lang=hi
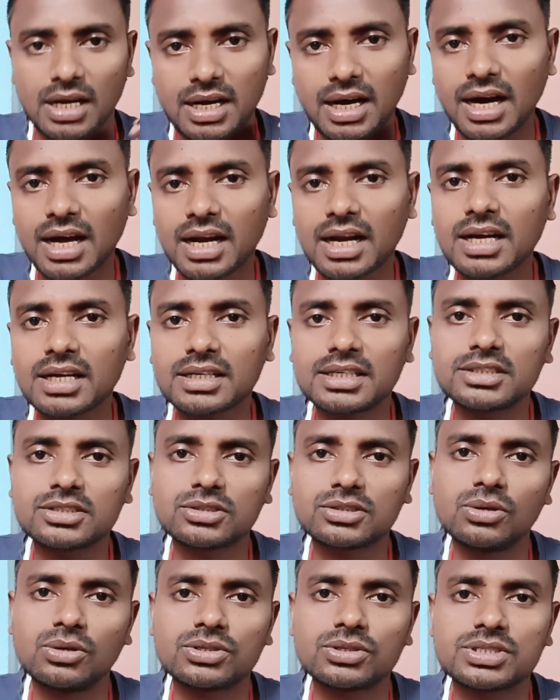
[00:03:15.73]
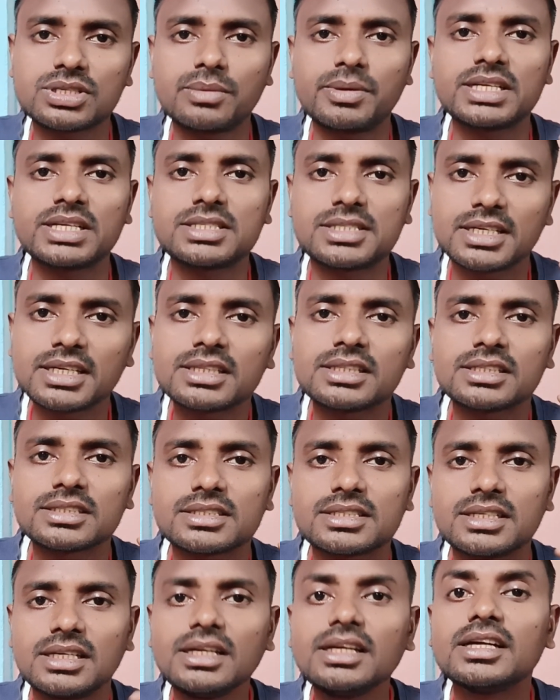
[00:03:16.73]
काराकट लोकसभा क्षेत्र
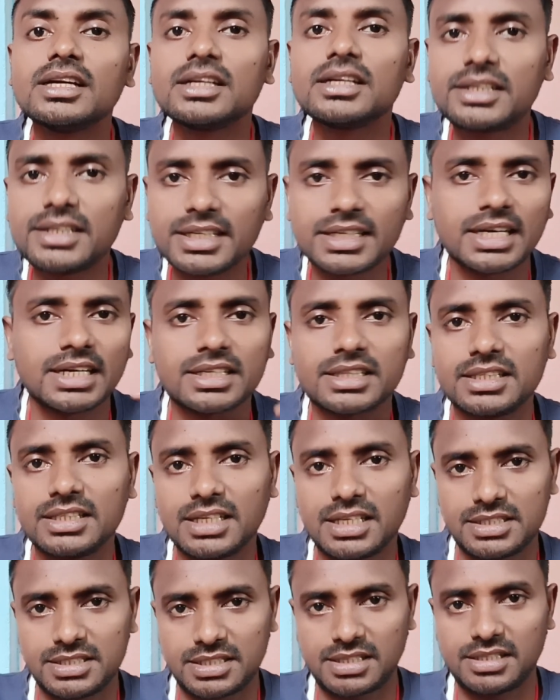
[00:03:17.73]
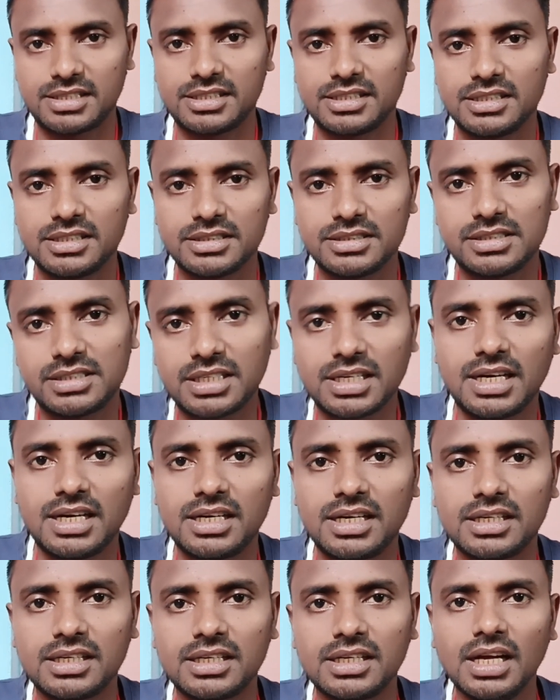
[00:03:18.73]
से टिकट दिया जाए जी
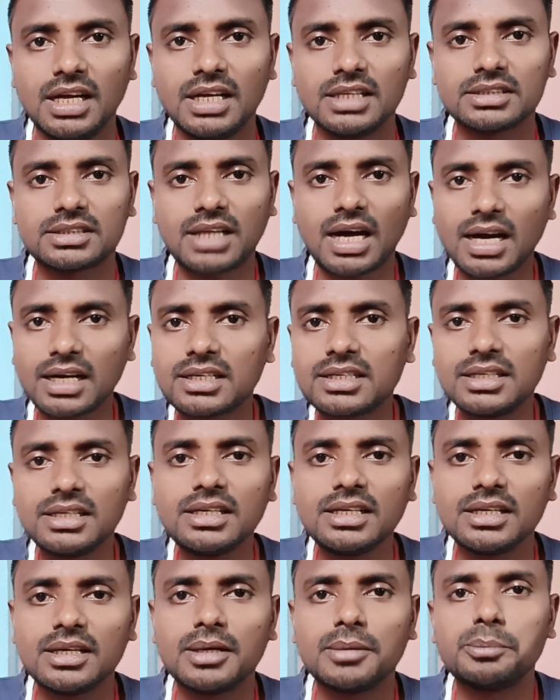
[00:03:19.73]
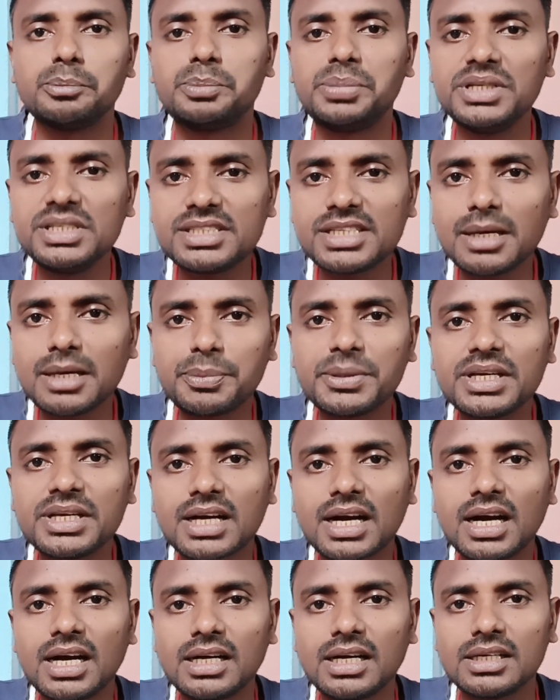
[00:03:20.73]
हाँ ताकि बीजेपी
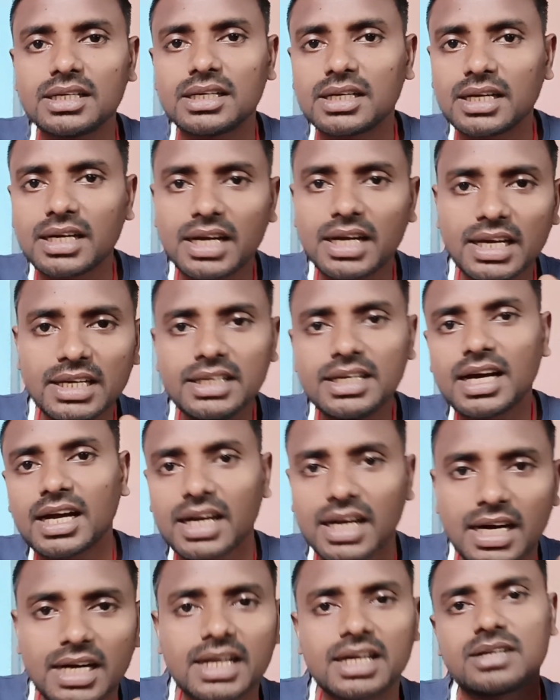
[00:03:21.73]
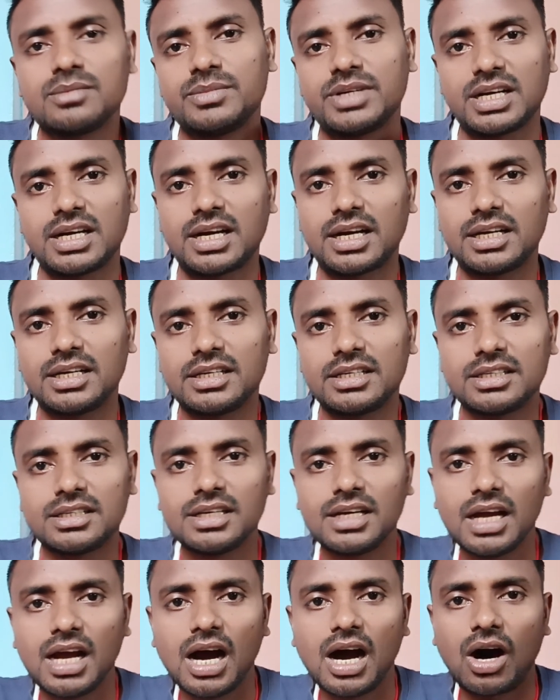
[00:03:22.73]
का नैया ना डगमगाए
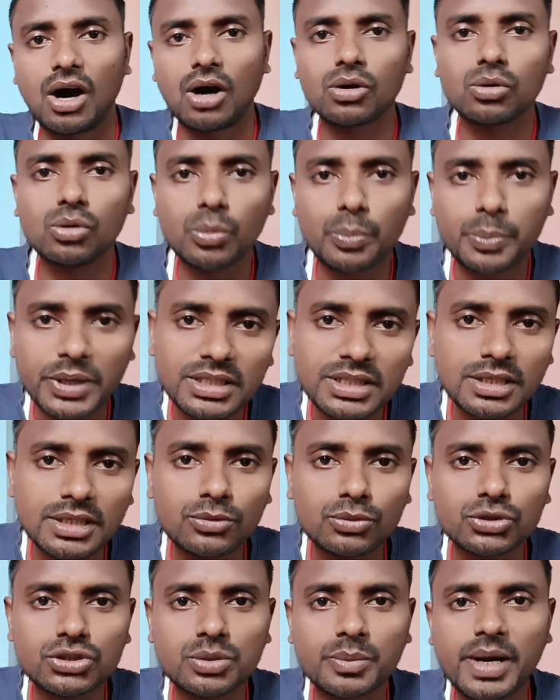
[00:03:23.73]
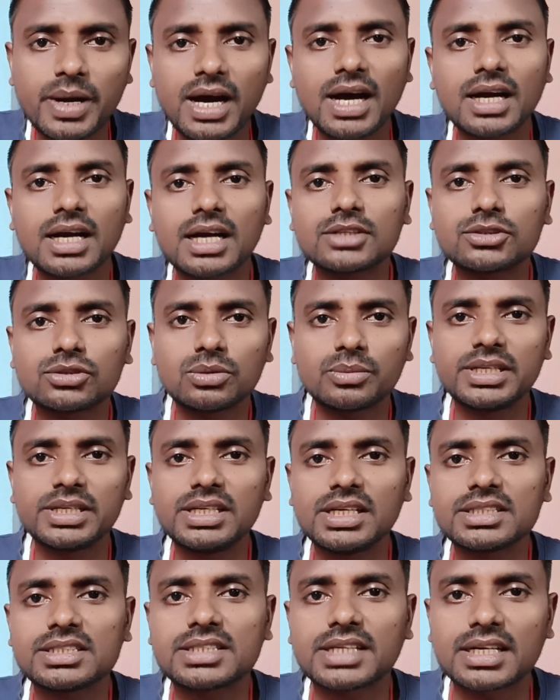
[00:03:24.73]
और उपेंद्र कुशवाहा का तो
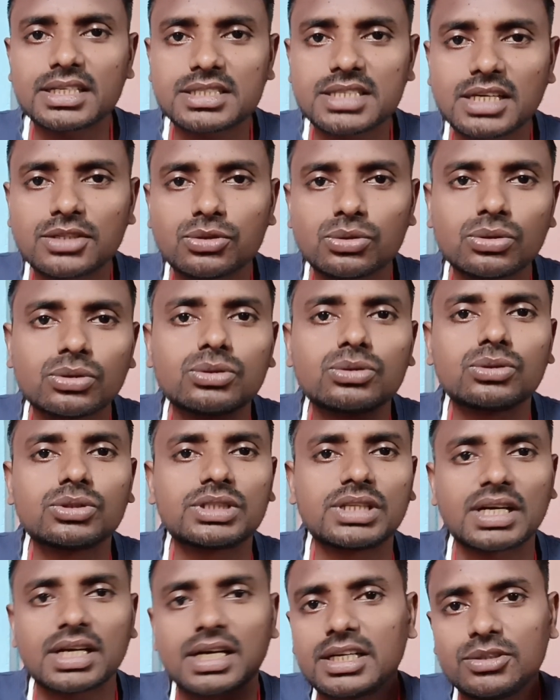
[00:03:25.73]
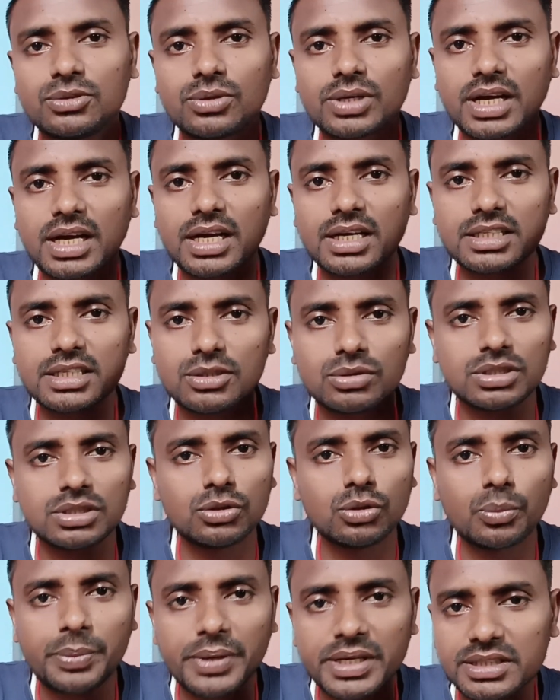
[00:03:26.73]
भैया चर्चा दूर दूर तक नहीं हो रहा है क्योंकि
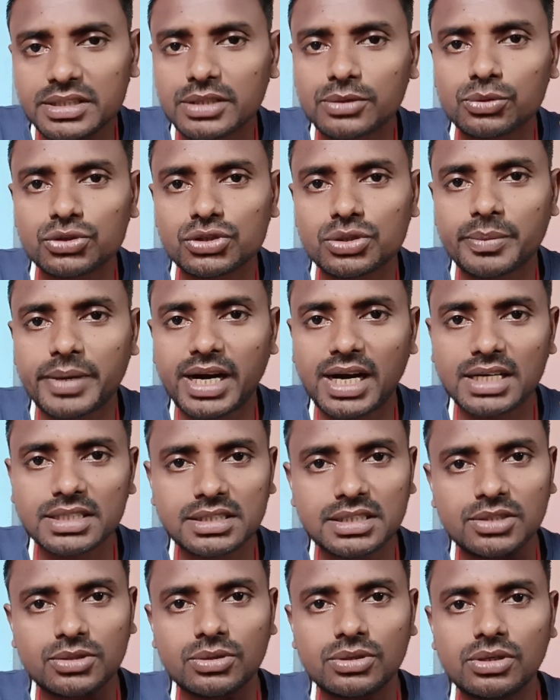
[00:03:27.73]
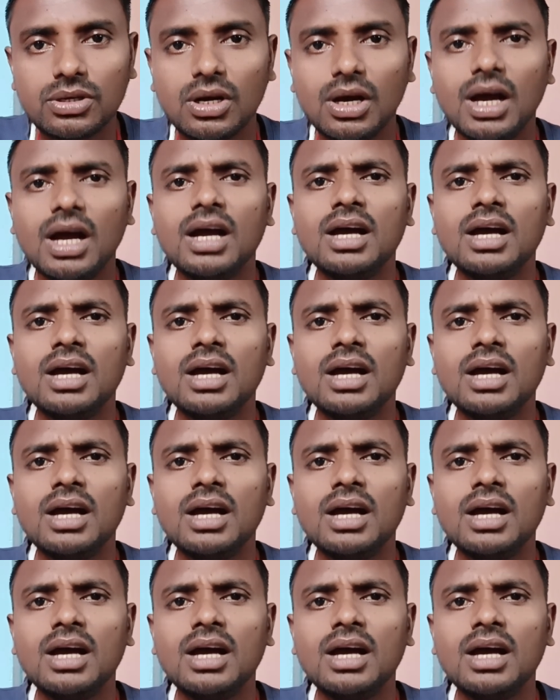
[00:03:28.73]
उपेंद्र कुशवाहा जी को